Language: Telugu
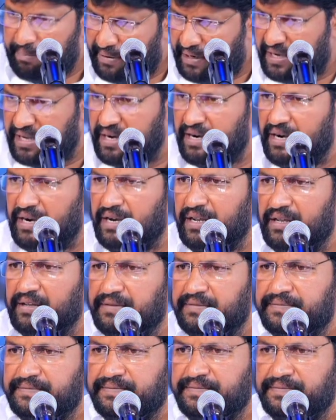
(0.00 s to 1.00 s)
నా పక్కన
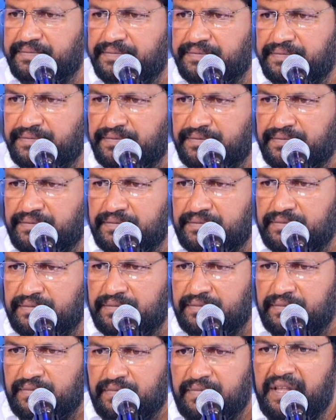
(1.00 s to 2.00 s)
రండి
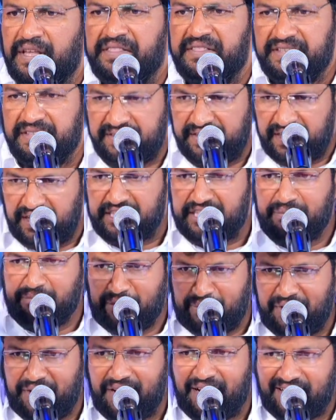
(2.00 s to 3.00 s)
నేను
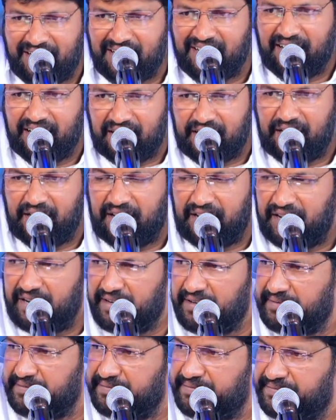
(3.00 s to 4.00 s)
తీసుకెళ్తా మిమ్మల్ని అక్కడికి అన్నాడు
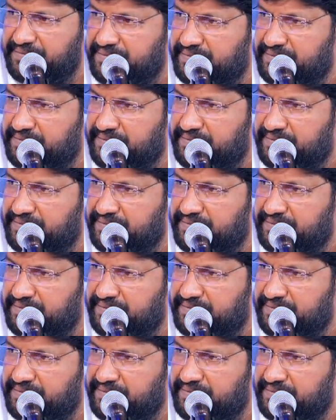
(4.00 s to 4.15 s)
ఆయన